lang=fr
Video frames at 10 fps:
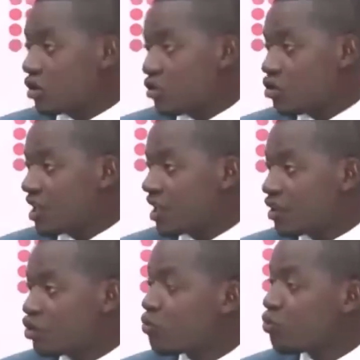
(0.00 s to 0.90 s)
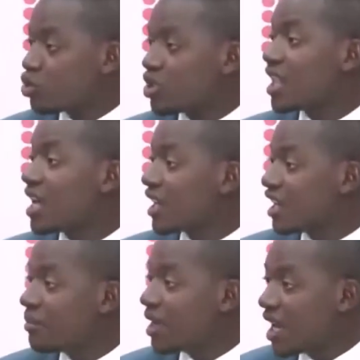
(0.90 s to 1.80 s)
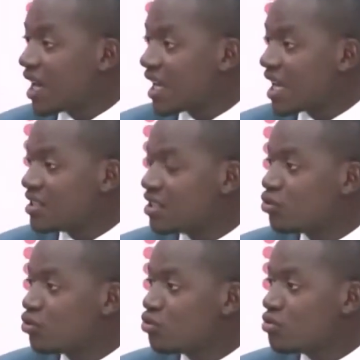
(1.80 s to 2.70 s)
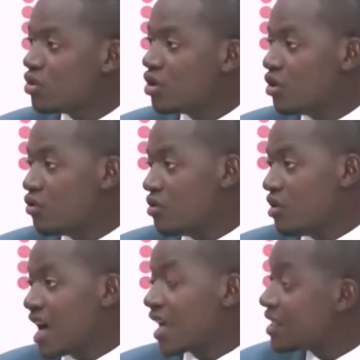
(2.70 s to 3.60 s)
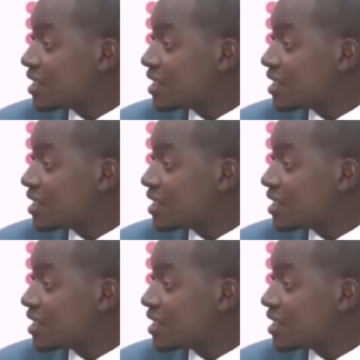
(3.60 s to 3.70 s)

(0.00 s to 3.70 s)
euh, concernant ce projet Target Malaria, dites-nous euh, à quel